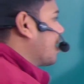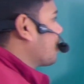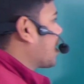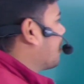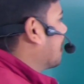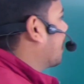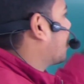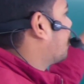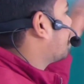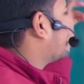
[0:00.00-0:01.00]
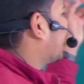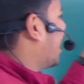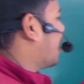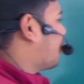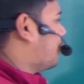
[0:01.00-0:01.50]
क्या होने वाला तू जिंदा
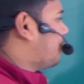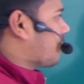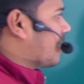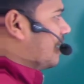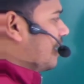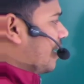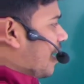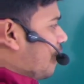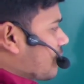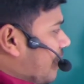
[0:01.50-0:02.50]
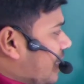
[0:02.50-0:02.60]
है तो है ना उसके बाद